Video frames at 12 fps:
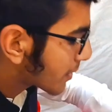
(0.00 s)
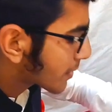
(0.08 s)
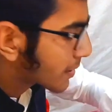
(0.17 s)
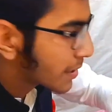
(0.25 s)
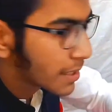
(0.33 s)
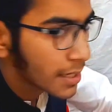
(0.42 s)
सकते
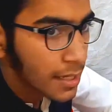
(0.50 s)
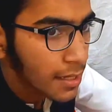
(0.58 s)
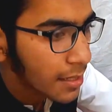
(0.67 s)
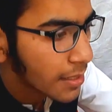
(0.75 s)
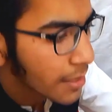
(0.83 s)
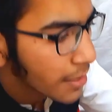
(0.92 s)

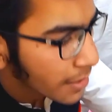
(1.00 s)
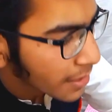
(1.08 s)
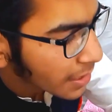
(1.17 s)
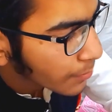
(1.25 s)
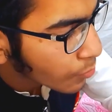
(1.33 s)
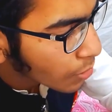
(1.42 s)
हैं रेड
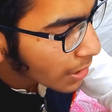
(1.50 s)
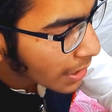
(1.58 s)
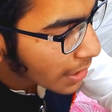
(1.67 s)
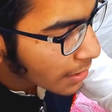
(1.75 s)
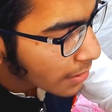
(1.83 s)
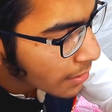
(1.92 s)
बॉल है
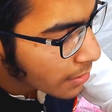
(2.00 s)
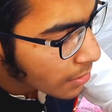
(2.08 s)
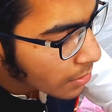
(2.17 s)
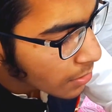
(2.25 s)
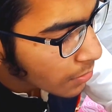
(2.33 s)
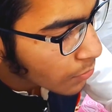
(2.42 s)

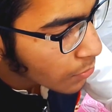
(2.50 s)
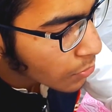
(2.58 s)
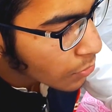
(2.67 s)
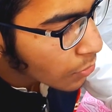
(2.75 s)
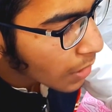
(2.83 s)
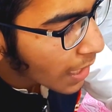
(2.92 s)
उसको
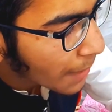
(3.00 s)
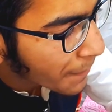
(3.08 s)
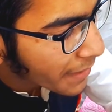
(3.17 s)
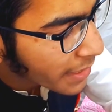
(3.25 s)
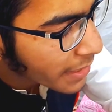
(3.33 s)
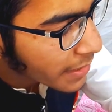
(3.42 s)

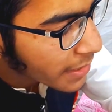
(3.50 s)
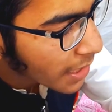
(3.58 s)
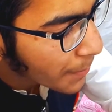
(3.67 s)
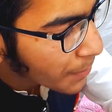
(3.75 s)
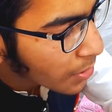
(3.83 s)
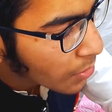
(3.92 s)
आपने यहाँ
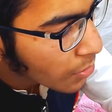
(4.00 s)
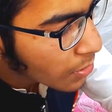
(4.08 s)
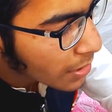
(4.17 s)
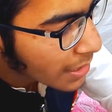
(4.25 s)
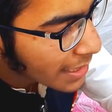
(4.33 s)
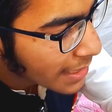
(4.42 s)
पे
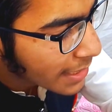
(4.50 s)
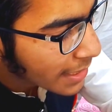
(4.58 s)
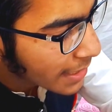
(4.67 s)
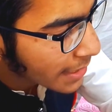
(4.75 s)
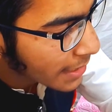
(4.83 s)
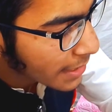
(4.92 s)
क्लिक कर
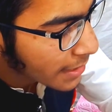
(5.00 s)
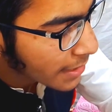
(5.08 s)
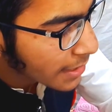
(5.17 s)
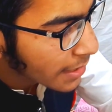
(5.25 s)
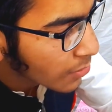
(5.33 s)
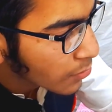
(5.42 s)
लेना है
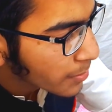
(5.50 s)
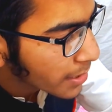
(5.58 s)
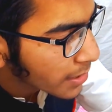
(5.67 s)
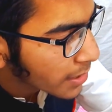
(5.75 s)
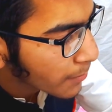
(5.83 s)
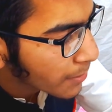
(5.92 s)
ठीक है उस पर
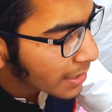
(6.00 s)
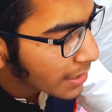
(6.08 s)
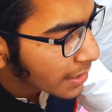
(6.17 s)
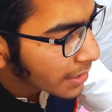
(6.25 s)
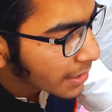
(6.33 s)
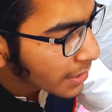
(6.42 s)
जैसे आप क्लिक
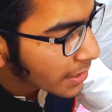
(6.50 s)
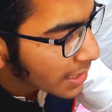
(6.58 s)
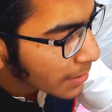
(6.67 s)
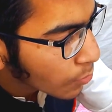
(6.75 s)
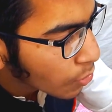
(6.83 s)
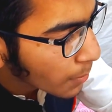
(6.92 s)
करेंगे नीली
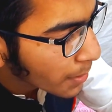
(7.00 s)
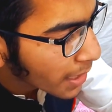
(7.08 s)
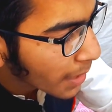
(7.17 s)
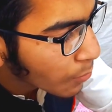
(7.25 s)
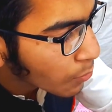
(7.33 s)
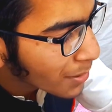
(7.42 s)
बॉल भी
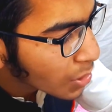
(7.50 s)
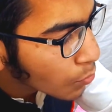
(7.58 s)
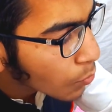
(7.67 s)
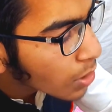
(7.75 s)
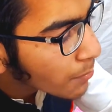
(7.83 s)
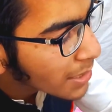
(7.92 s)
आपको ब्लू
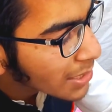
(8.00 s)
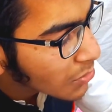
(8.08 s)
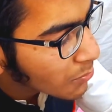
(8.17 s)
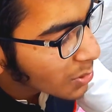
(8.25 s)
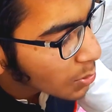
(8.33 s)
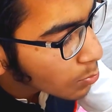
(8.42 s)
बॉल मिले तो
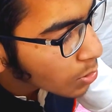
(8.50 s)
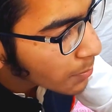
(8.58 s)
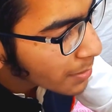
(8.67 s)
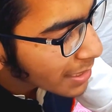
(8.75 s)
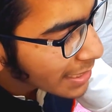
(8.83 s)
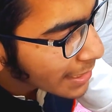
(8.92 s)
ब्लू बॉल पे
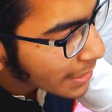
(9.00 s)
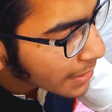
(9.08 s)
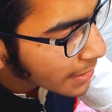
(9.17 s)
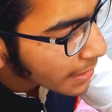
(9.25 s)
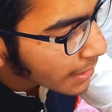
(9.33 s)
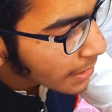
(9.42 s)
क्लिक कर देना